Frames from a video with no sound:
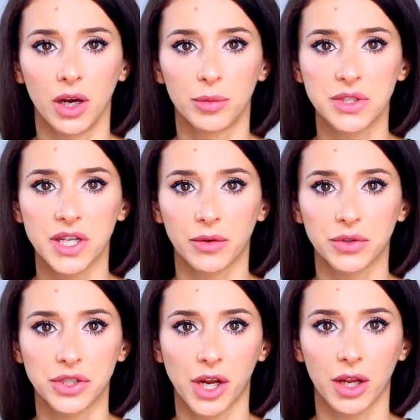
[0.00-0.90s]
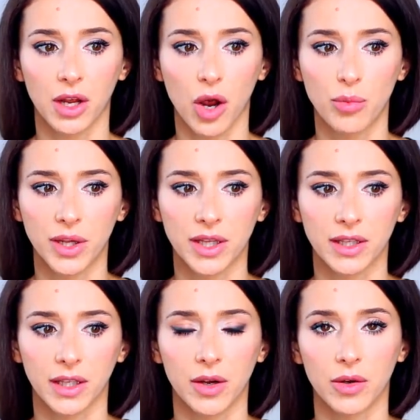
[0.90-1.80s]
e, przez jakąś kobietę
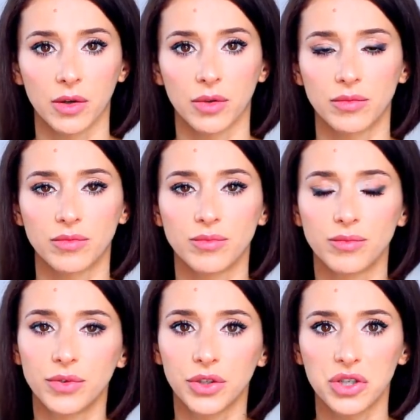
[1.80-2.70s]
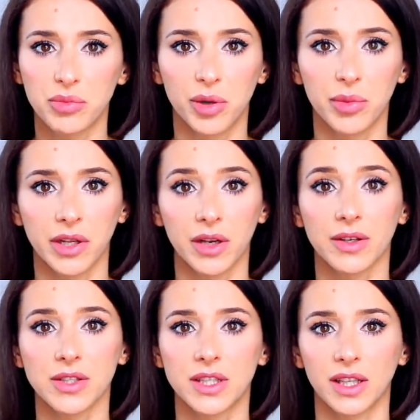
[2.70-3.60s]
takiego dość
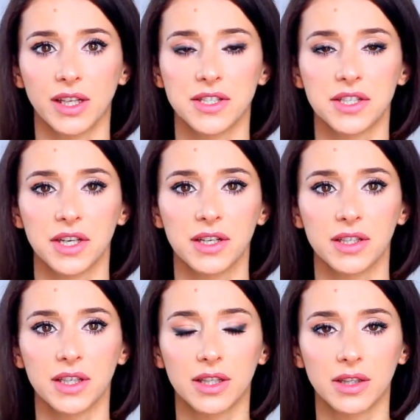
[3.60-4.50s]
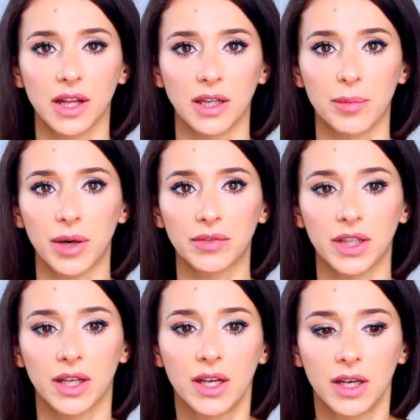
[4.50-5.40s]
obrobionego zdjęcia i tak
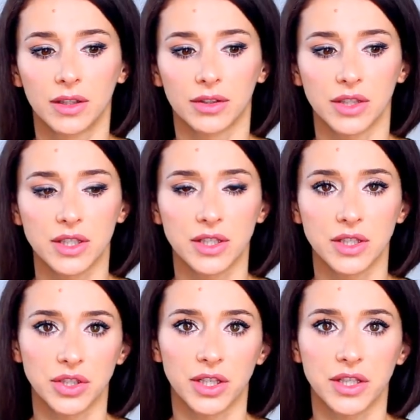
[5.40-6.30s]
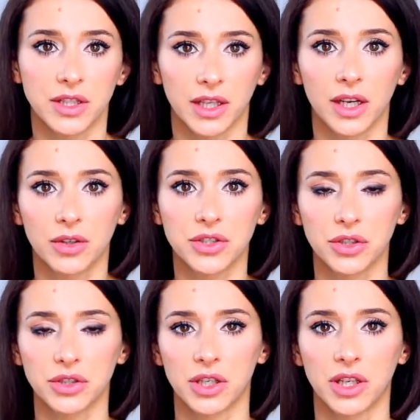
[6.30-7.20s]
naprawdę to jest coś ta takiego,
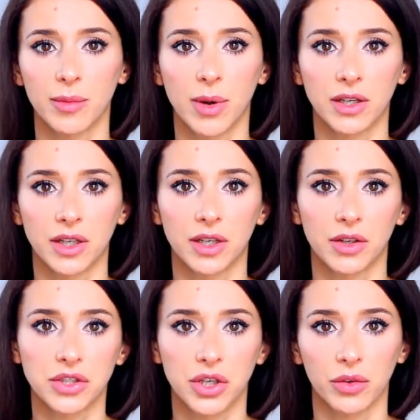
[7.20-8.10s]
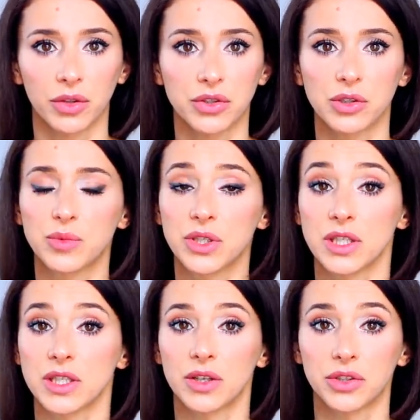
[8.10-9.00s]
czego się niemal nie da osiągnąć lub
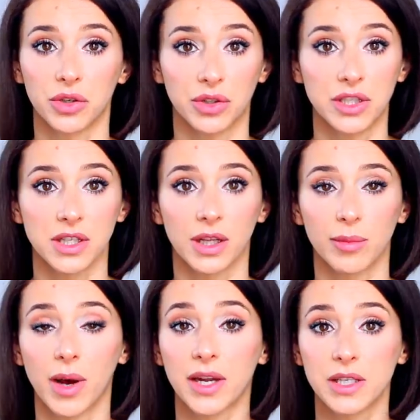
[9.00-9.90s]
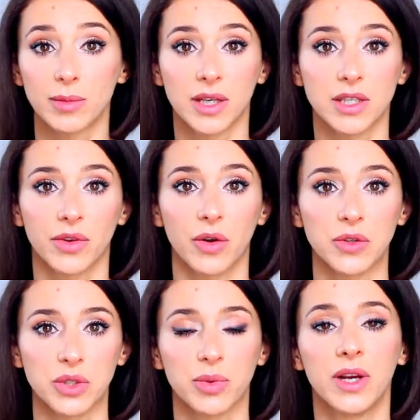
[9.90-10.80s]
do osiągnięcia dla dla bardzo, bardzo wielu
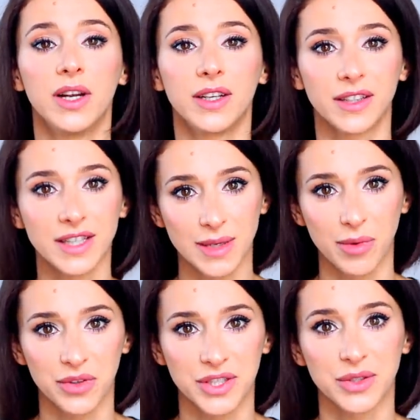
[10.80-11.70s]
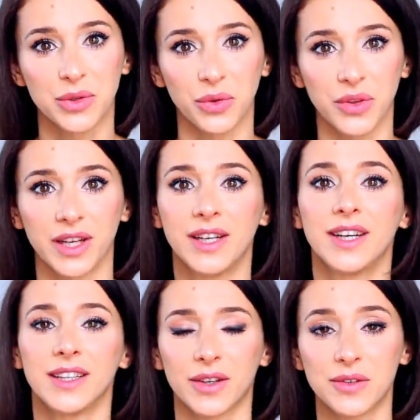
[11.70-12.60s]
osób niesamowicie trudne.
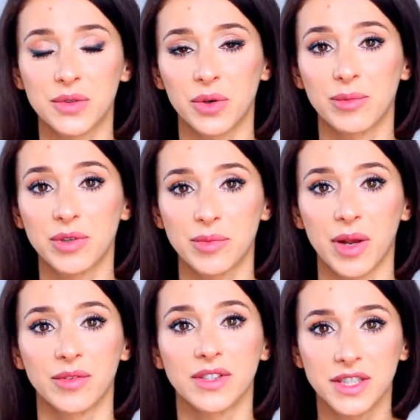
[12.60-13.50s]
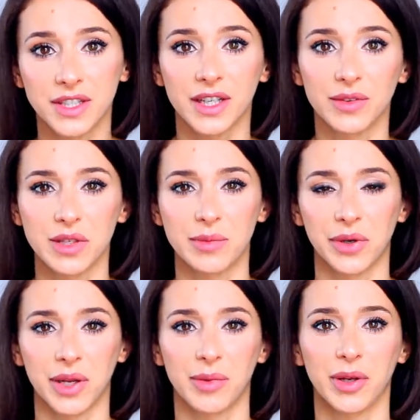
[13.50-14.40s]
Taką skórę może mają dzieci, kiedy
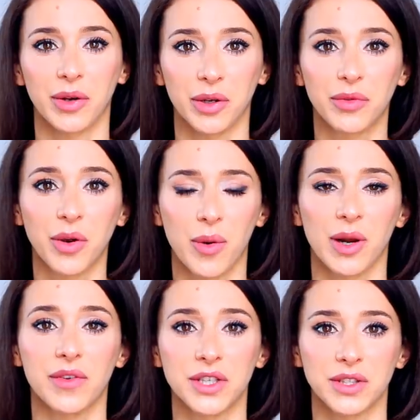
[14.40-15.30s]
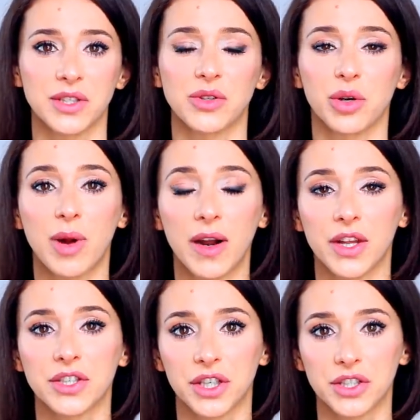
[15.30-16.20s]
wysmarujemy moje oliwką, ale wiecie, to jest
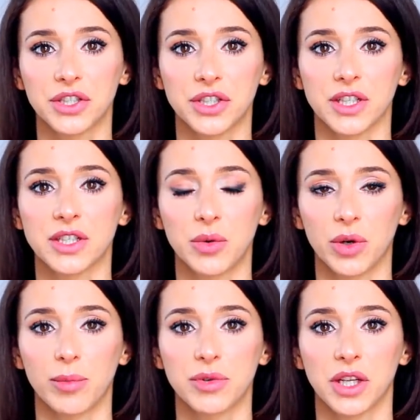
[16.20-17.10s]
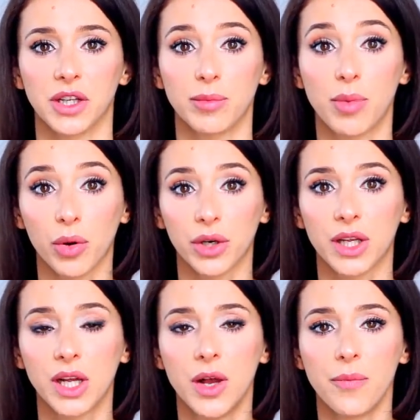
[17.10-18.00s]
normalna rzecz, że skóra posiada pory,